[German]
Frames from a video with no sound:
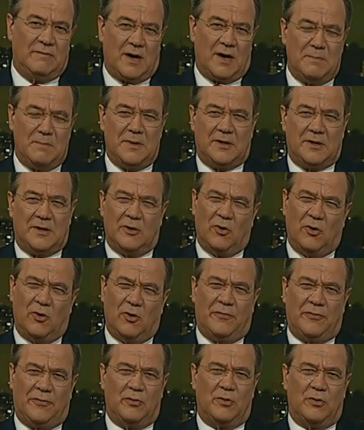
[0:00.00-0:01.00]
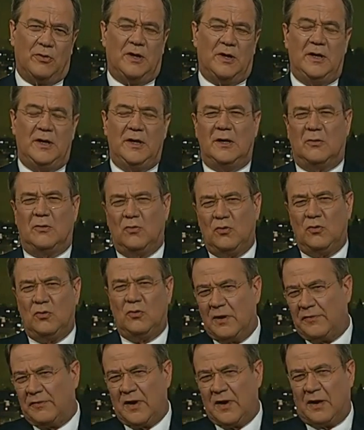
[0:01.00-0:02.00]
Wir haben mit den Öffnungen hier
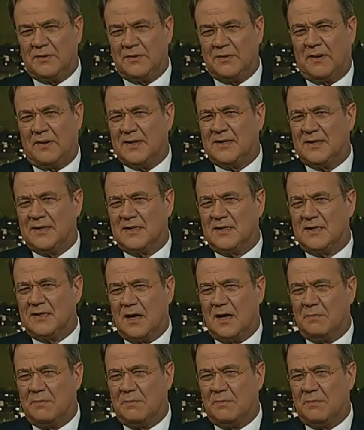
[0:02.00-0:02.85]
ungefähr am 20.